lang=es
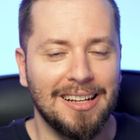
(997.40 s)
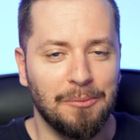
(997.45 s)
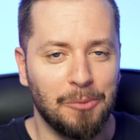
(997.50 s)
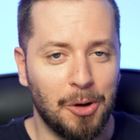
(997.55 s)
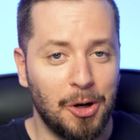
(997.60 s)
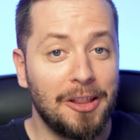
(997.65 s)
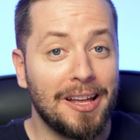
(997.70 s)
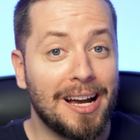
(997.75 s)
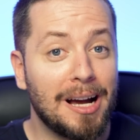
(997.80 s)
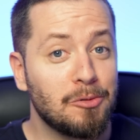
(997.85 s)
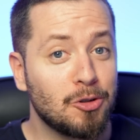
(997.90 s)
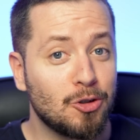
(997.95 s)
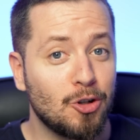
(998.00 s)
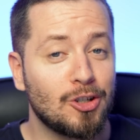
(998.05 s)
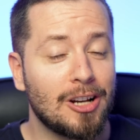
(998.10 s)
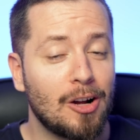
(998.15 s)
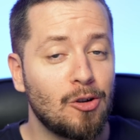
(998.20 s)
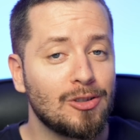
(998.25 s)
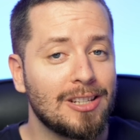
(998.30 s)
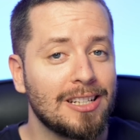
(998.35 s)
Bueno, y dejamos
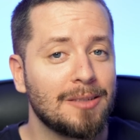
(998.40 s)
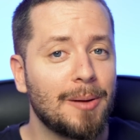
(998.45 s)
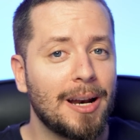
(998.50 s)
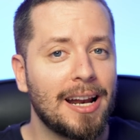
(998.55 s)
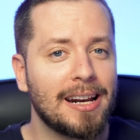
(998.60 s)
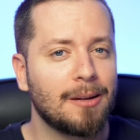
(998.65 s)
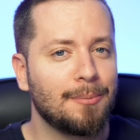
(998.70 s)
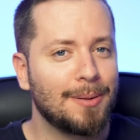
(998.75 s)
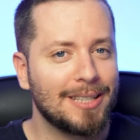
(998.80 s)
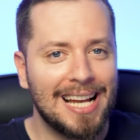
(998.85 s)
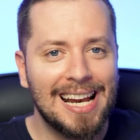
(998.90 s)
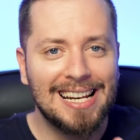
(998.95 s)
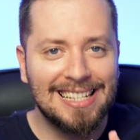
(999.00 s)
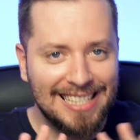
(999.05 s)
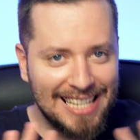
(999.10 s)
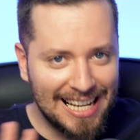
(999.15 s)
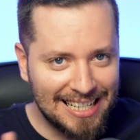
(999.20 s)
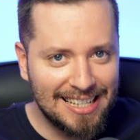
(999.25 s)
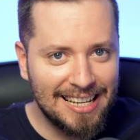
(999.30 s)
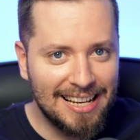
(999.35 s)
los ajustes para repasar
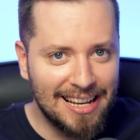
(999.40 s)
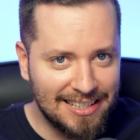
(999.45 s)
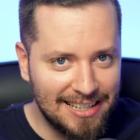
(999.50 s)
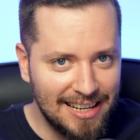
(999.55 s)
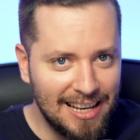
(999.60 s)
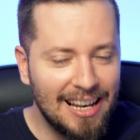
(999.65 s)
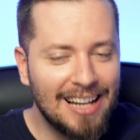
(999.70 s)
ya sí que sí